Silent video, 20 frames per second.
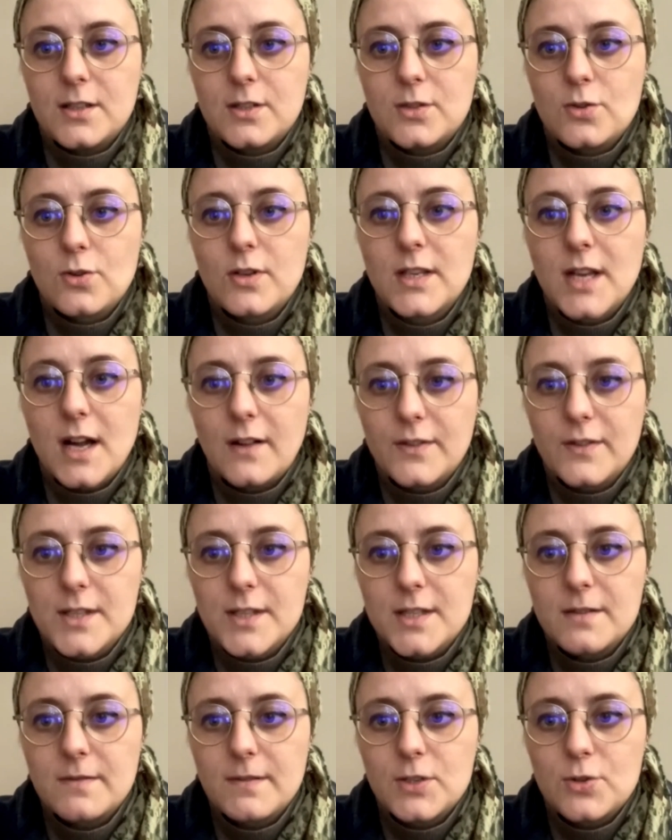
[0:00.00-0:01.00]
çok
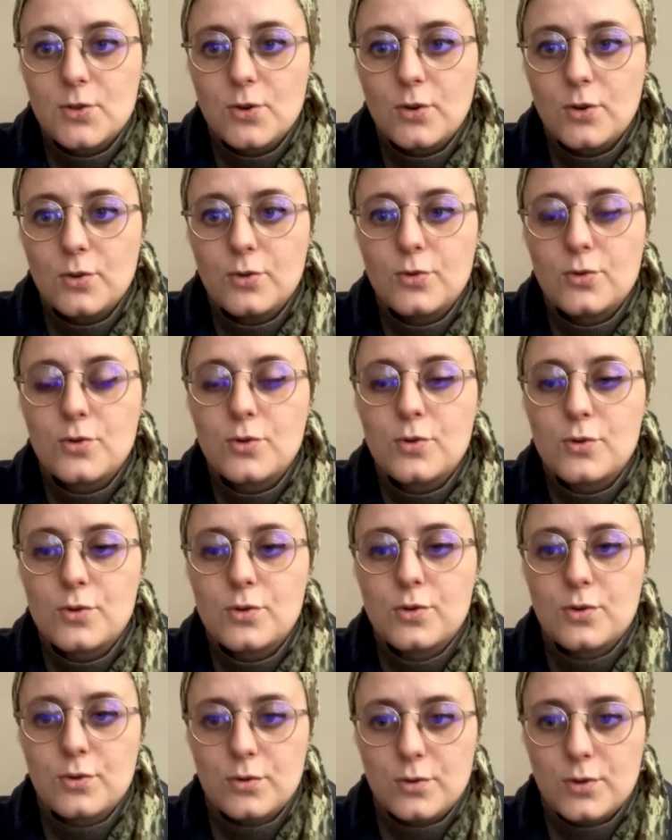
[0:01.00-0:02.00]
yalnız ve çok
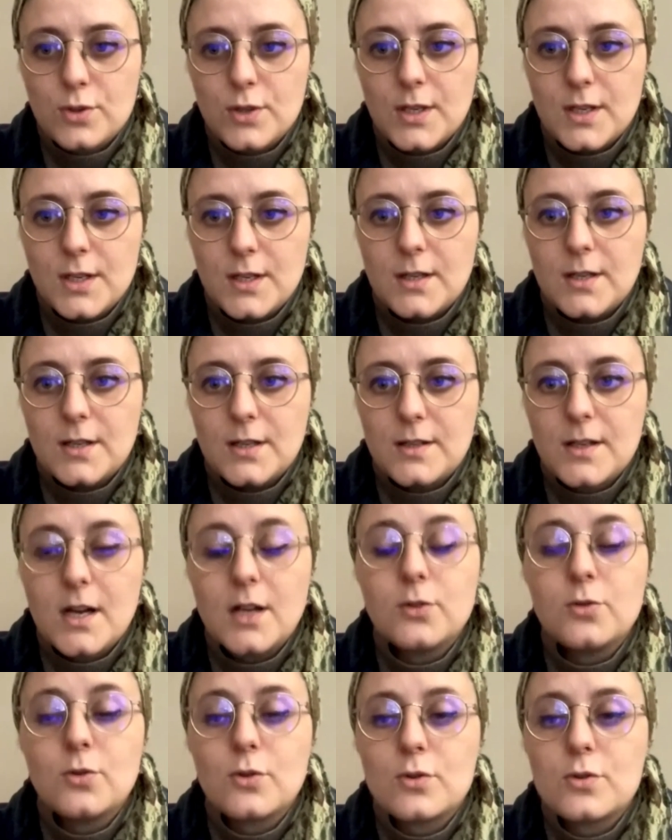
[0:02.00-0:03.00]
güçsüz, e,
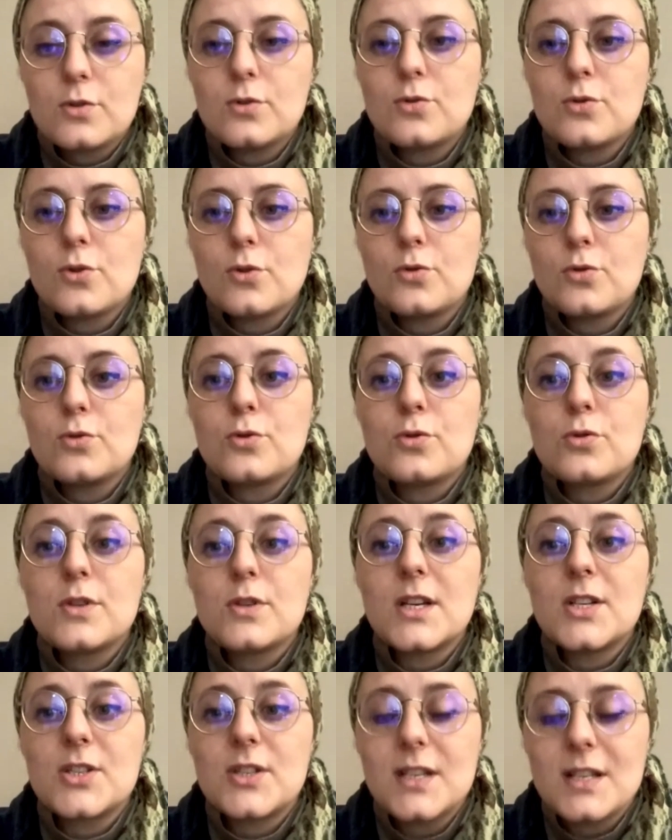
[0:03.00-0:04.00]
daha doğrusu çok
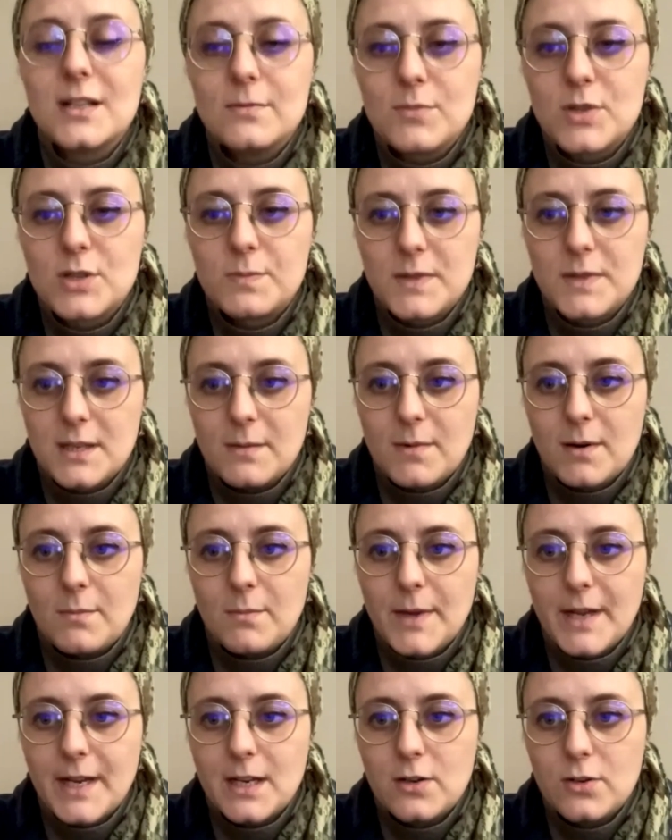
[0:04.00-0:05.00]
güçsüzleştirilmiş bir
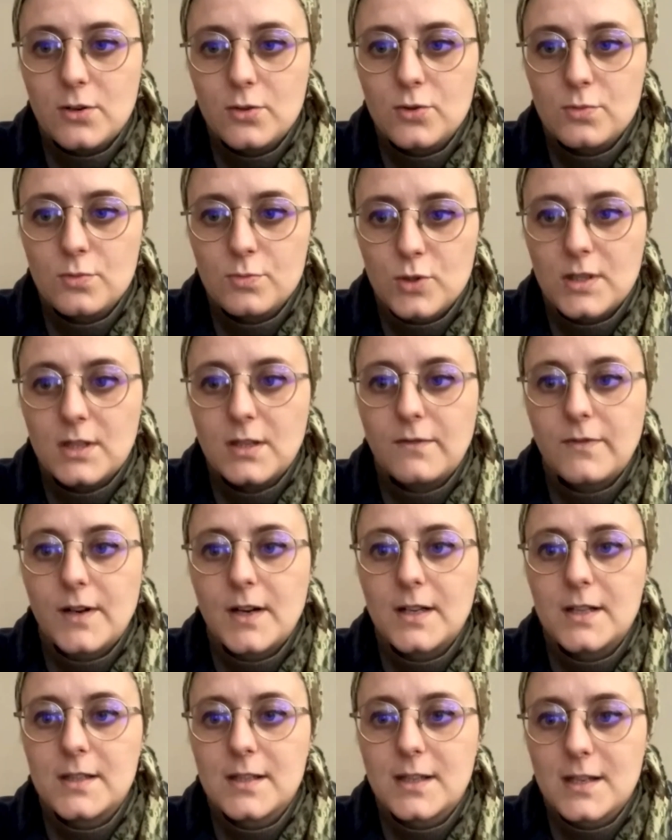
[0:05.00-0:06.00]
zaman bekliyor Cumhur
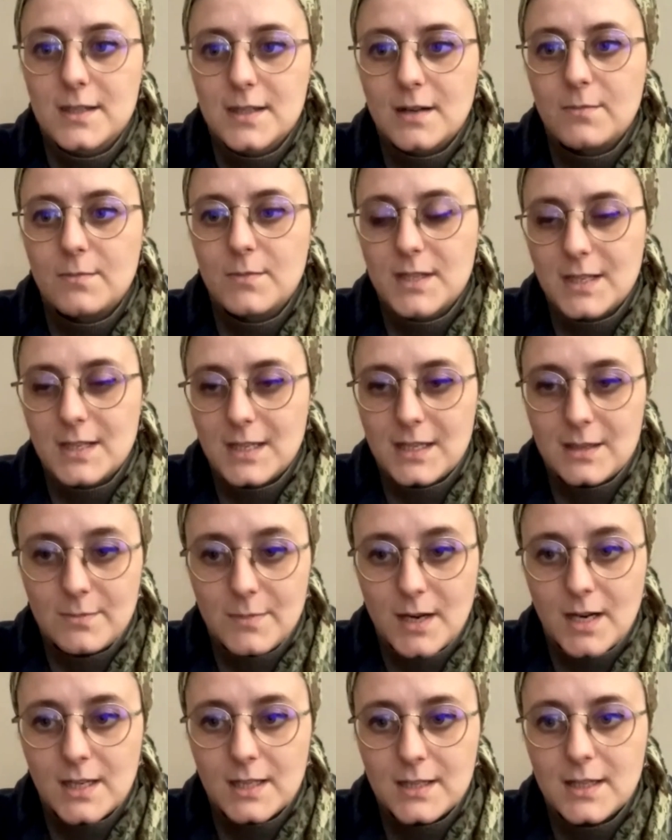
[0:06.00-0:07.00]
İttifakı'nın kazanması
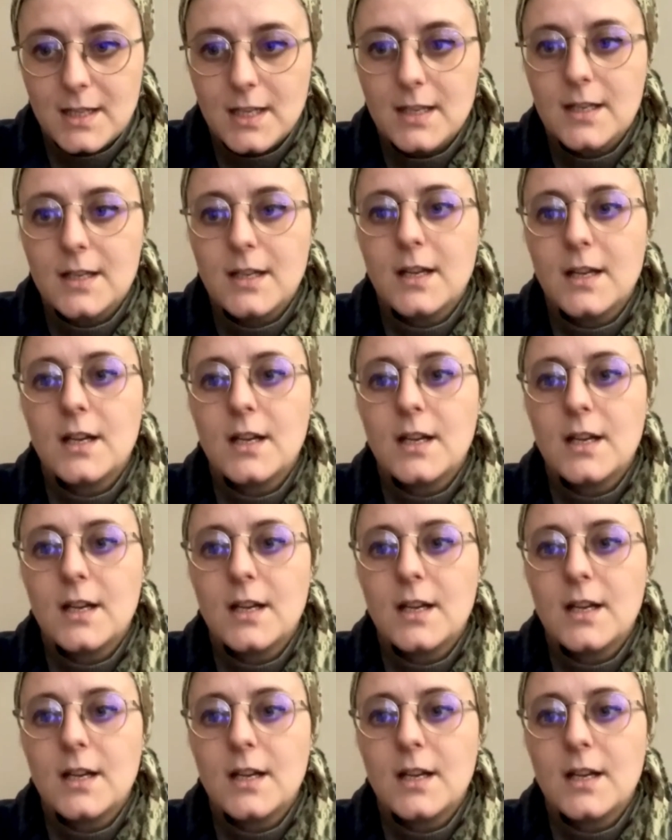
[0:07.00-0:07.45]
ihtimalinde.